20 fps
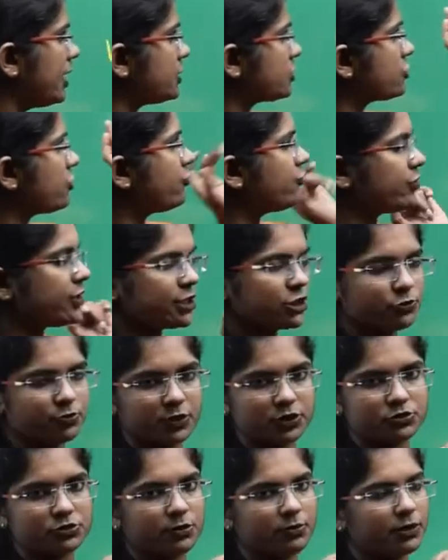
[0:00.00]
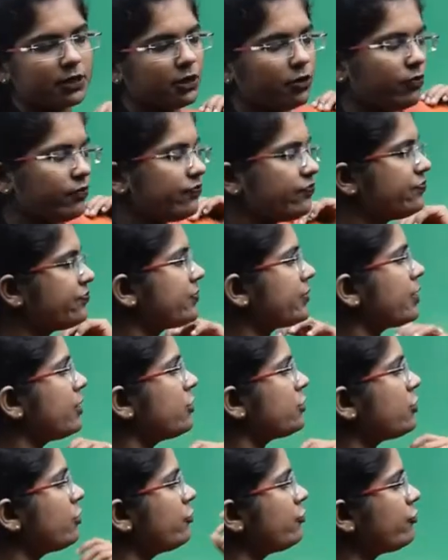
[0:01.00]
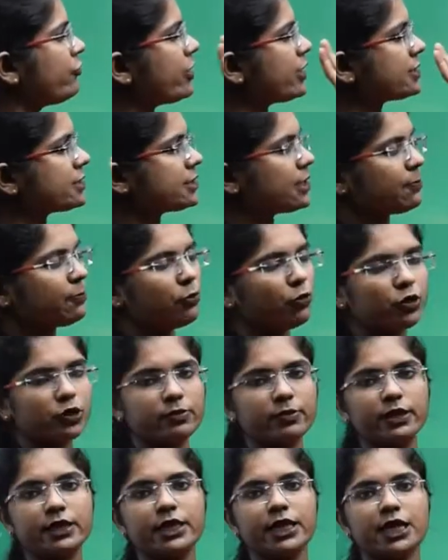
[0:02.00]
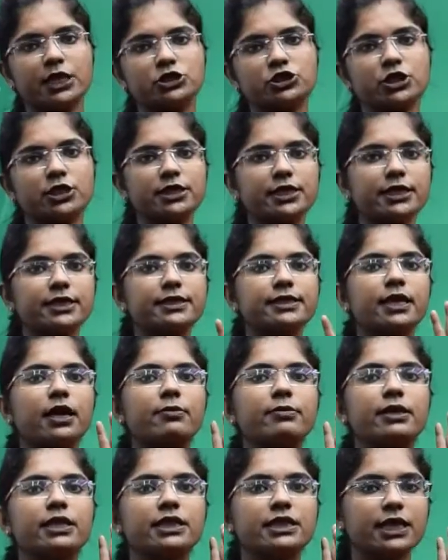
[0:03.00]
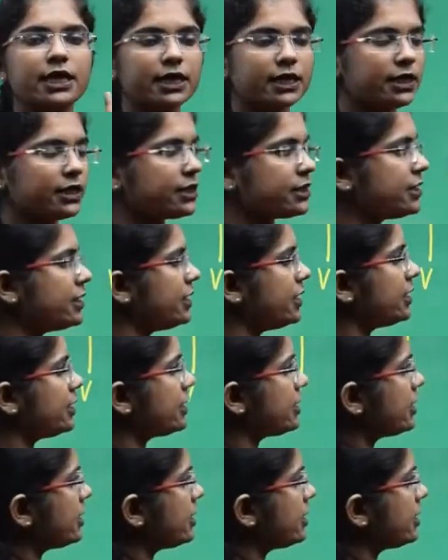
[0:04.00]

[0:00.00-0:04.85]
इसको फ्रेश पेज में बनाओ तो फिक्स सपोर्ट में रिएक्शन कितना मिलता है तीन